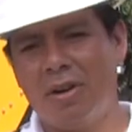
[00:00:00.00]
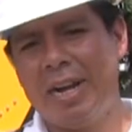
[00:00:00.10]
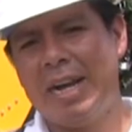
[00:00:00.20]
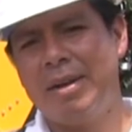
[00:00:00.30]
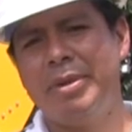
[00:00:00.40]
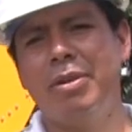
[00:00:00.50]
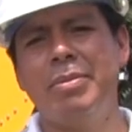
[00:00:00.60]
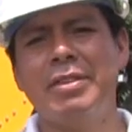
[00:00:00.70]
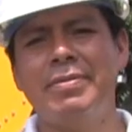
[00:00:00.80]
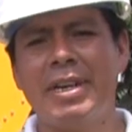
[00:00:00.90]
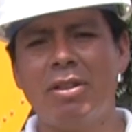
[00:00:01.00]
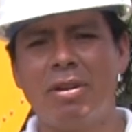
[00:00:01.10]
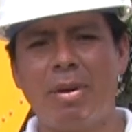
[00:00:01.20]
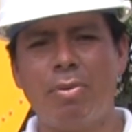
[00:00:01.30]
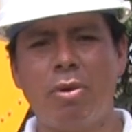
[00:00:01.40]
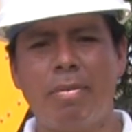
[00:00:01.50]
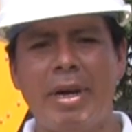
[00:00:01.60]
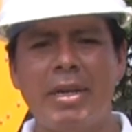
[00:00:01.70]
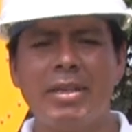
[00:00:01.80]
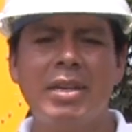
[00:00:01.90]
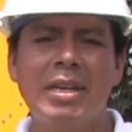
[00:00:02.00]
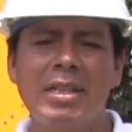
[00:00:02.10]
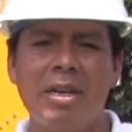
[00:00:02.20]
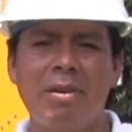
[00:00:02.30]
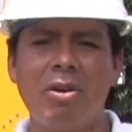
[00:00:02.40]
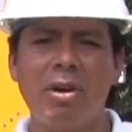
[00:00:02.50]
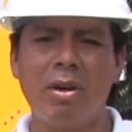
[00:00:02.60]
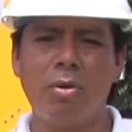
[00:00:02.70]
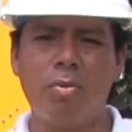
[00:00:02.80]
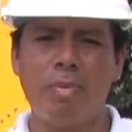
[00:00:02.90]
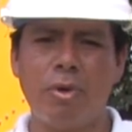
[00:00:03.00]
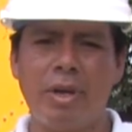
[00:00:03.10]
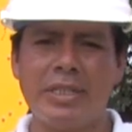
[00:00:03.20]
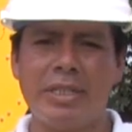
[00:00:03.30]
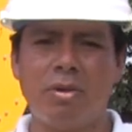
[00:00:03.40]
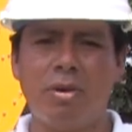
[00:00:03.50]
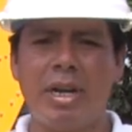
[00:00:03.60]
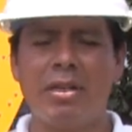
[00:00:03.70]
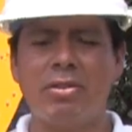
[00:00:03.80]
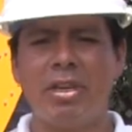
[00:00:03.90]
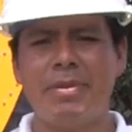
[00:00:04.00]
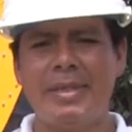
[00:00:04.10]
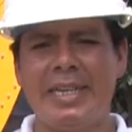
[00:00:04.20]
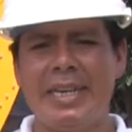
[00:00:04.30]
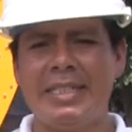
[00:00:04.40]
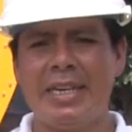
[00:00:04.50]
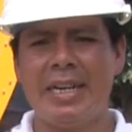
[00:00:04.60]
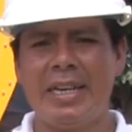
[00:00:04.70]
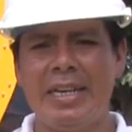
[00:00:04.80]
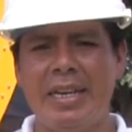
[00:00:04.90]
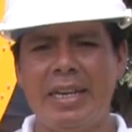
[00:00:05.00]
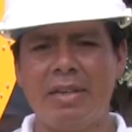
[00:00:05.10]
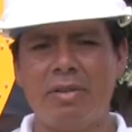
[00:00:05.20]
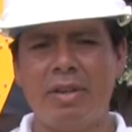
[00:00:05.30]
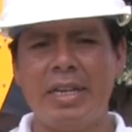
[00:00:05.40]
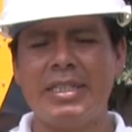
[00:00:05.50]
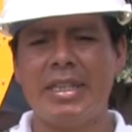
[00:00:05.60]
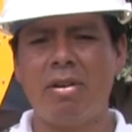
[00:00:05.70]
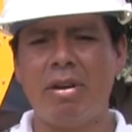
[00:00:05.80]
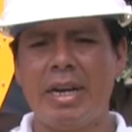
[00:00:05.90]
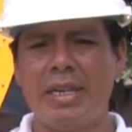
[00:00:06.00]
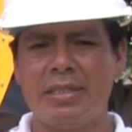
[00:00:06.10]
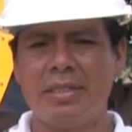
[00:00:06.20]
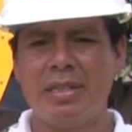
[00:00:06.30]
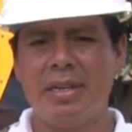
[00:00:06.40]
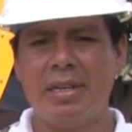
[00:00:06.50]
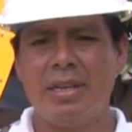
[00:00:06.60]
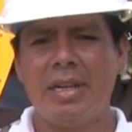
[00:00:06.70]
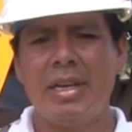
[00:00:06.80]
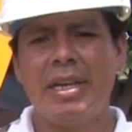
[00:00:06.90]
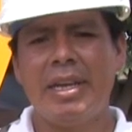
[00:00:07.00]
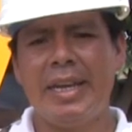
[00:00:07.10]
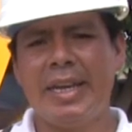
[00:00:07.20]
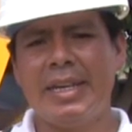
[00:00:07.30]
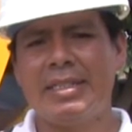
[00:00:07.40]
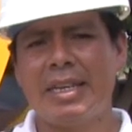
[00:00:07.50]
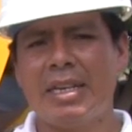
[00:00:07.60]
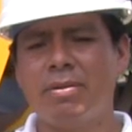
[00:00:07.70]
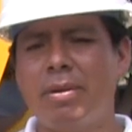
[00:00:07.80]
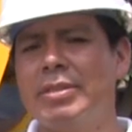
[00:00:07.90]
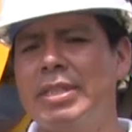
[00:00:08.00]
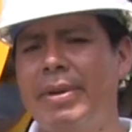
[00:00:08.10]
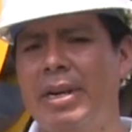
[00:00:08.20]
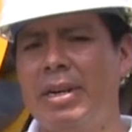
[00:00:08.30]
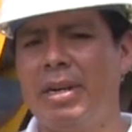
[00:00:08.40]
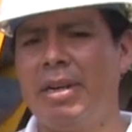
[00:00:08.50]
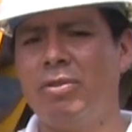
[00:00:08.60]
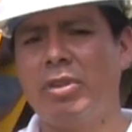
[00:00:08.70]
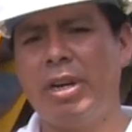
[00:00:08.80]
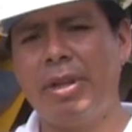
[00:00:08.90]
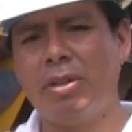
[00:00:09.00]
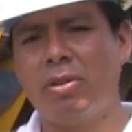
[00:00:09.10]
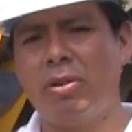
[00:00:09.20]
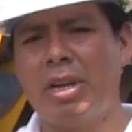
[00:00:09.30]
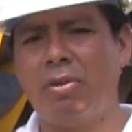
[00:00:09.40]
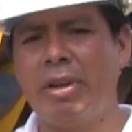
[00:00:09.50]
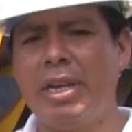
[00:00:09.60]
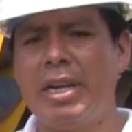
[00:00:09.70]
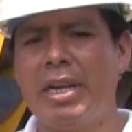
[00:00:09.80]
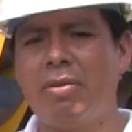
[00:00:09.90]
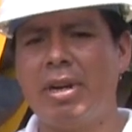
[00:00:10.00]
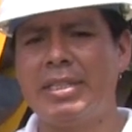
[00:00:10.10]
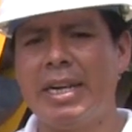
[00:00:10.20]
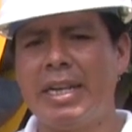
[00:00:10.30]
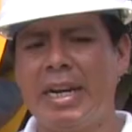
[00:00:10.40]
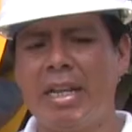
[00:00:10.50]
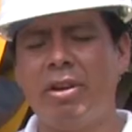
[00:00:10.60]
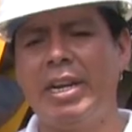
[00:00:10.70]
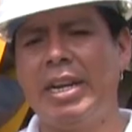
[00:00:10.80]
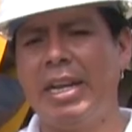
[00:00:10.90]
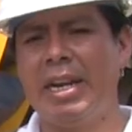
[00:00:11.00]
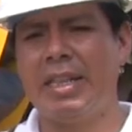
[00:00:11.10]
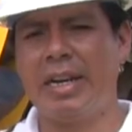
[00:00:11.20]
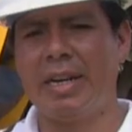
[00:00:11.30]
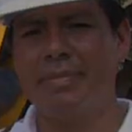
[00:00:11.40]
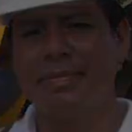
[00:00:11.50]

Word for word: Hola, mi nombre es Fernando Carpio Bamán, trabajo en el Grupo de Apoyo al Sector Rural, soy especialista en ruedas hidráulicas. En este caso vamos a ver el funcionamiento de una rueda, el cual está generando energía eléctrica.